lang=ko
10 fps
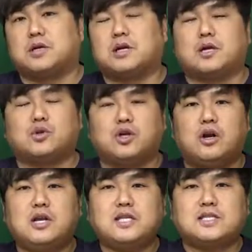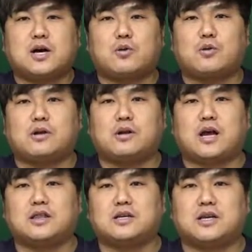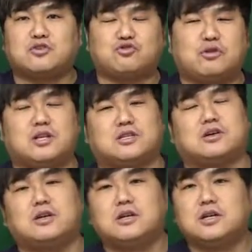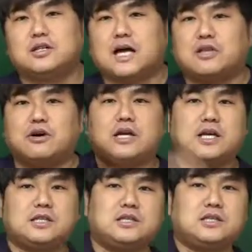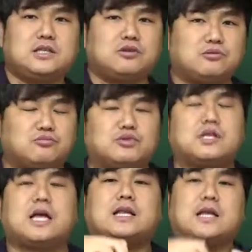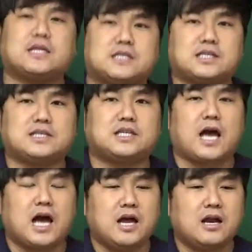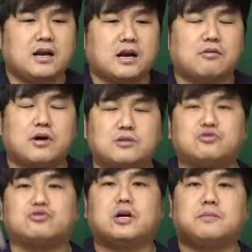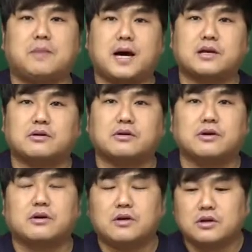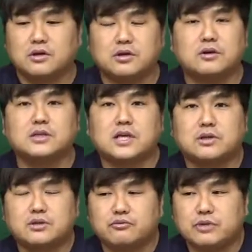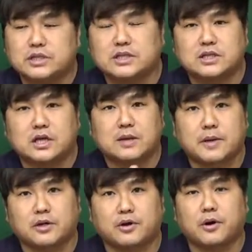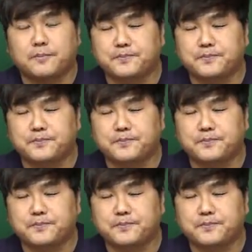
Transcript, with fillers: 그러니까 열린 사고를 갖는 게 중요하죠. 단어 하나는 이건 무슨 한 가지 뜻이야 라고 하는 순간 망하는 거예요. 영단어는 위치에 따라 바뀌어요.